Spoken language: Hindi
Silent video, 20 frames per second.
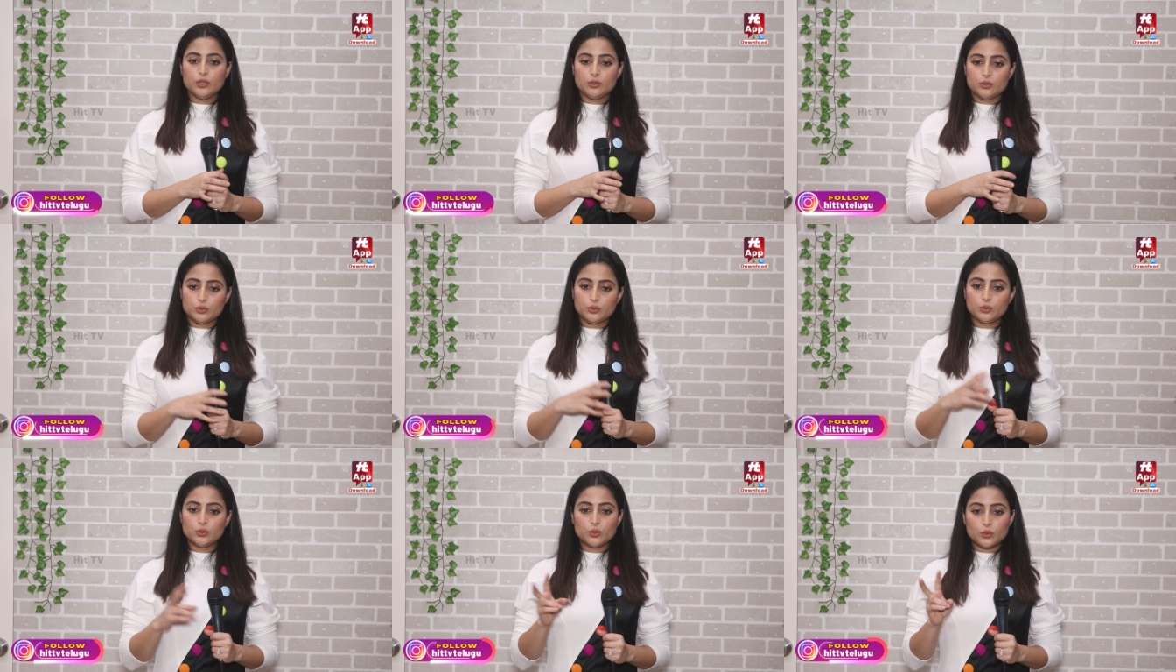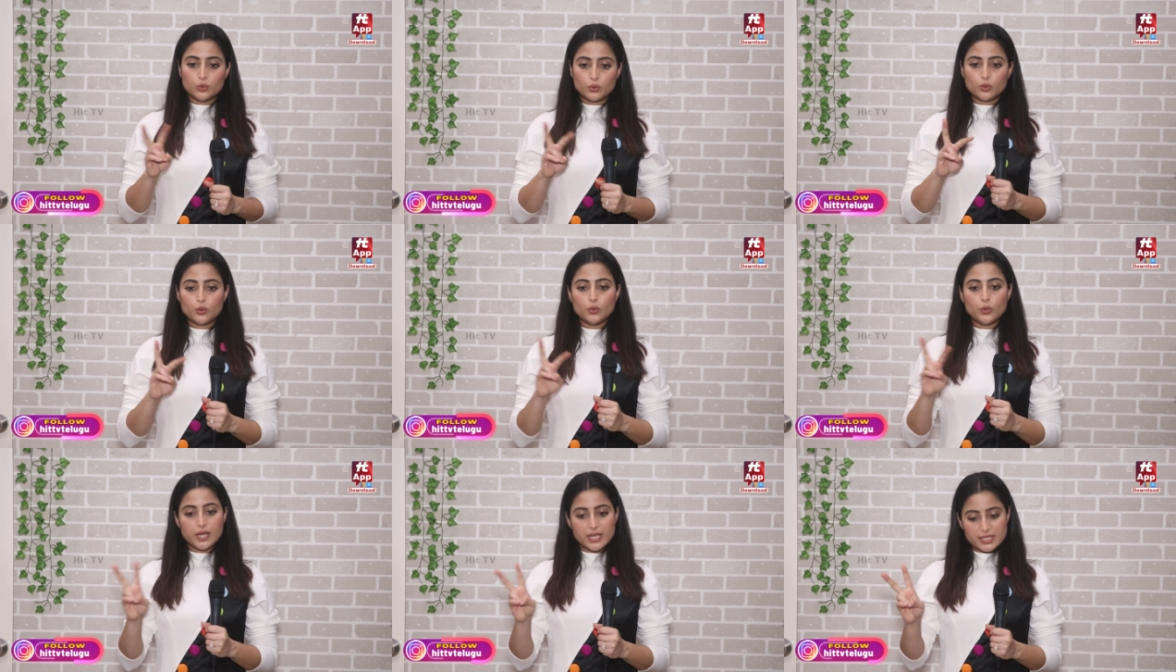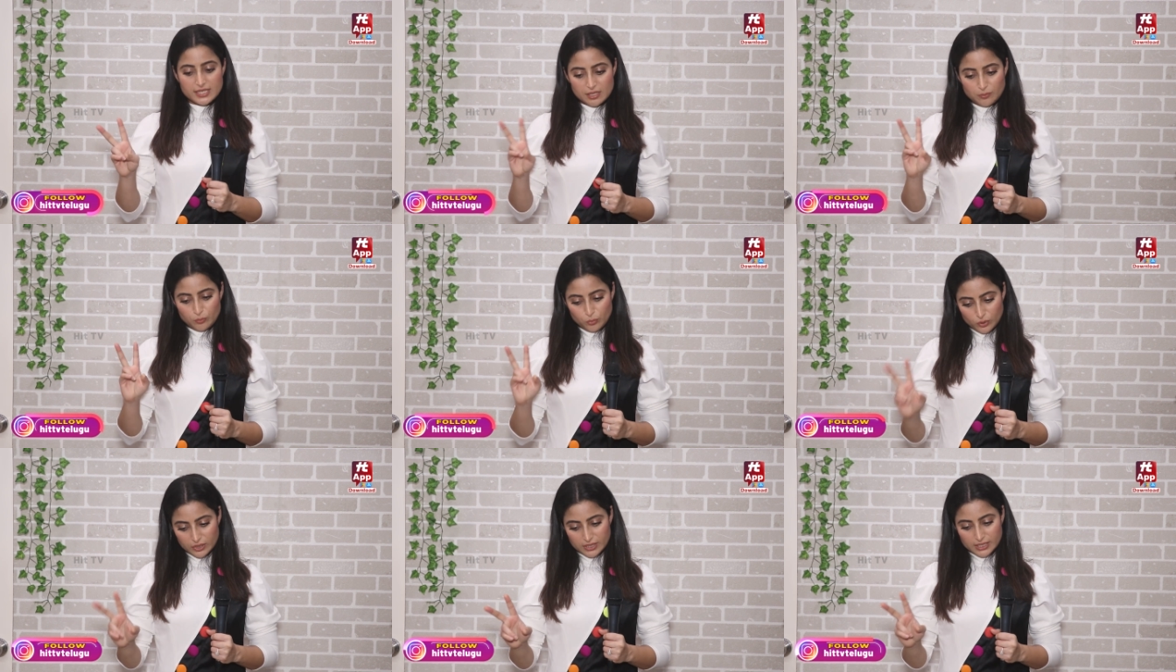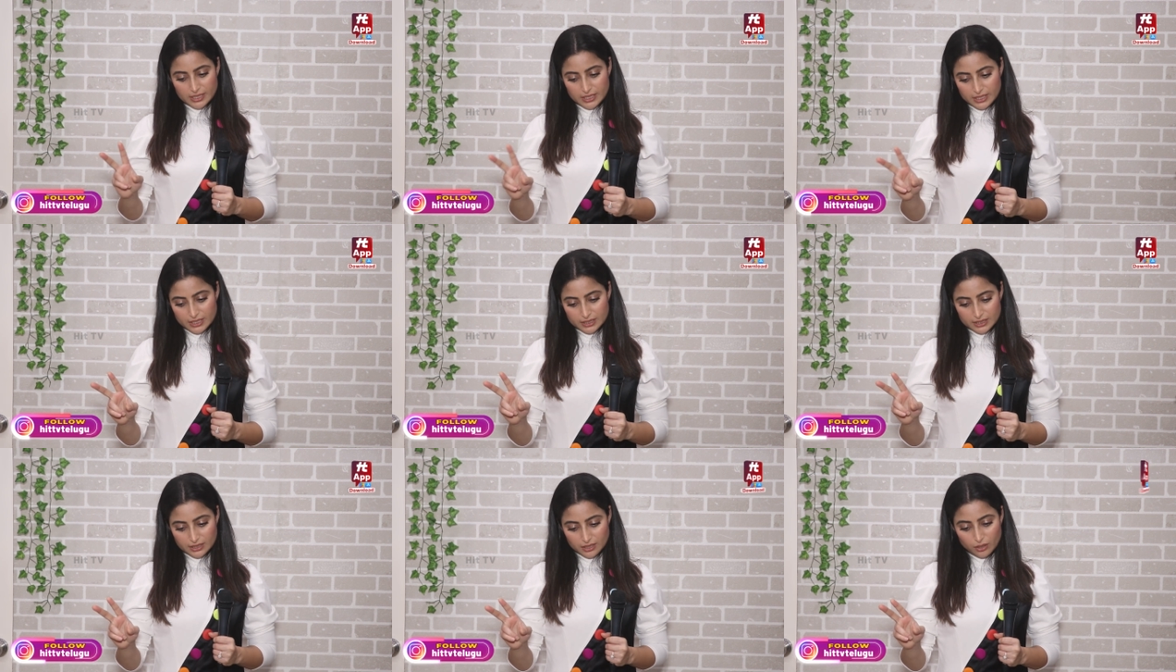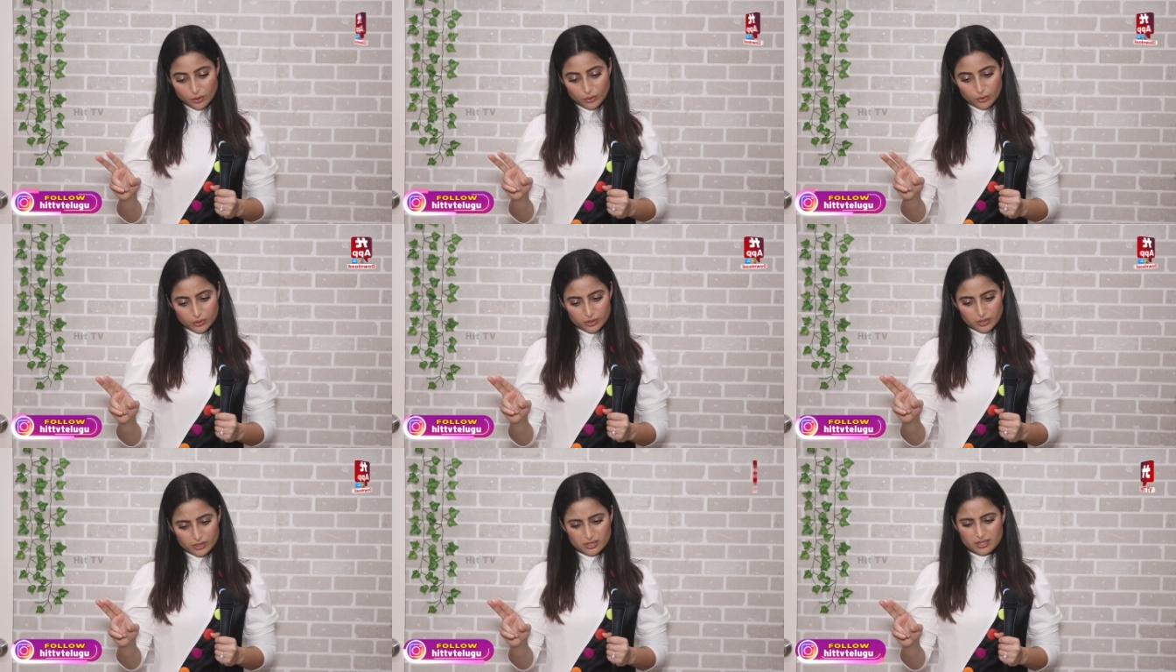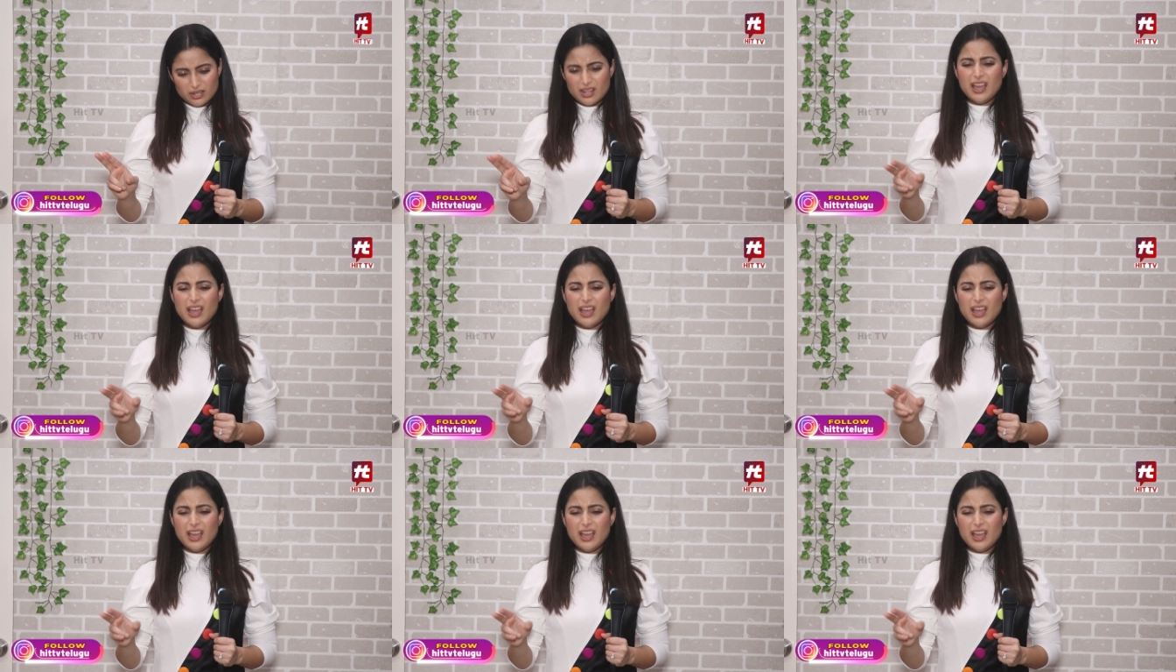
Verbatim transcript: तो दोनों को ऐसा बोला गया था और